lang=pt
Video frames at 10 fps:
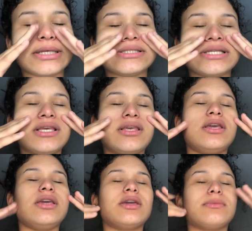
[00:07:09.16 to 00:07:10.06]
secando
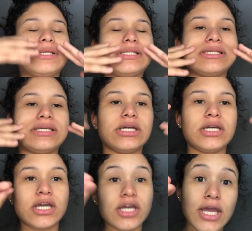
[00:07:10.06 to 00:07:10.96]
macia
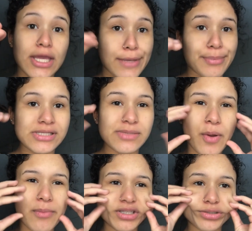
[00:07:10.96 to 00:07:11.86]
e
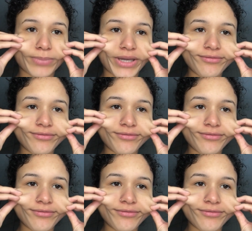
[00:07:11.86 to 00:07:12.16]
principalmente bem